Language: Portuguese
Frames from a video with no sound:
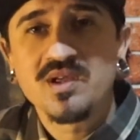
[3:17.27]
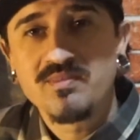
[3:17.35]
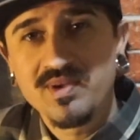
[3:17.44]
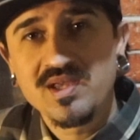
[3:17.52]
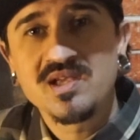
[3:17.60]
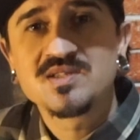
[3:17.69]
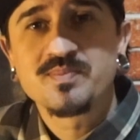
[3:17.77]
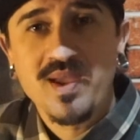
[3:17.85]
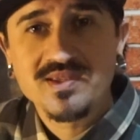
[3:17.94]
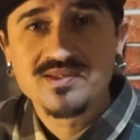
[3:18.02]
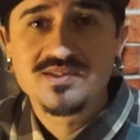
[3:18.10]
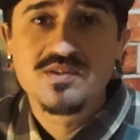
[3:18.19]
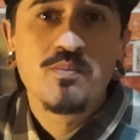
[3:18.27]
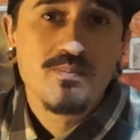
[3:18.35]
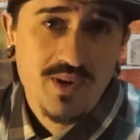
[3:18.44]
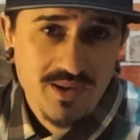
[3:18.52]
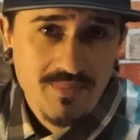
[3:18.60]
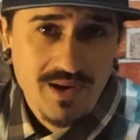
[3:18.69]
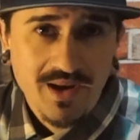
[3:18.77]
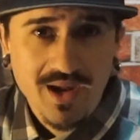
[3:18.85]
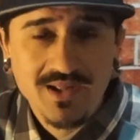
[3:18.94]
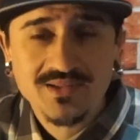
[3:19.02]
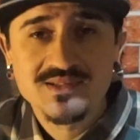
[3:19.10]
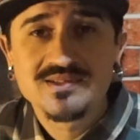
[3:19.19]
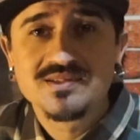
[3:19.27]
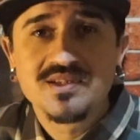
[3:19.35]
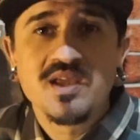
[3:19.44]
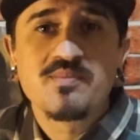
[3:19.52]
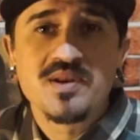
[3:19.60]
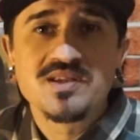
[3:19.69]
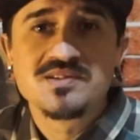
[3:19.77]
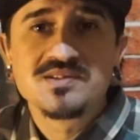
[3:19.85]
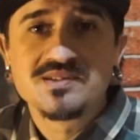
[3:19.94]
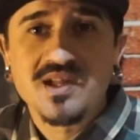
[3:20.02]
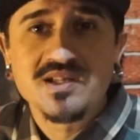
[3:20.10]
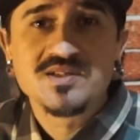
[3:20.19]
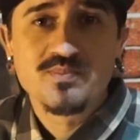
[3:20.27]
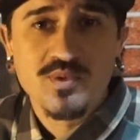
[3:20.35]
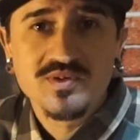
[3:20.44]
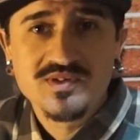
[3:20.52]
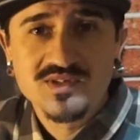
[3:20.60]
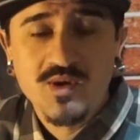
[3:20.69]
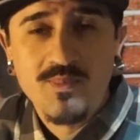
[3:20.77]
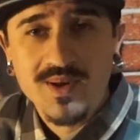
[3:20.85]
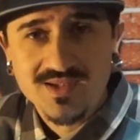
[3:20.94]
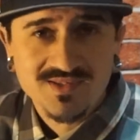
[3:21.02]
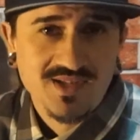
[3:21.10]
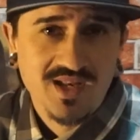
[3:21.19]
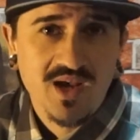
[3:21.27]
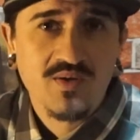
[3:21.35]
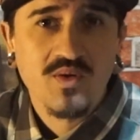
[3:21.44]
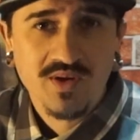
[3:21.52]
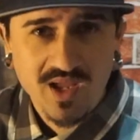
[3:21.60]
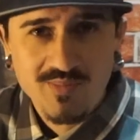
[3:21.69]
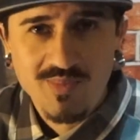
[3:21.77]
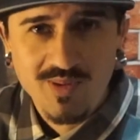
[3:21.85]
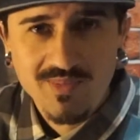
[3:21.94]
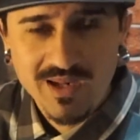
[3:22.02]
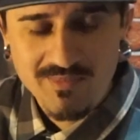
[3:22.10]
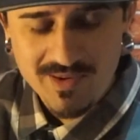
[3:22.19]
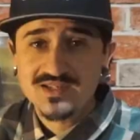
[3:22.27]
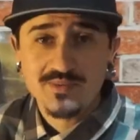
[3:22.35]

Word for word: também as peças são bem baratas e a empresa está à disposição para sanar qualquer problema.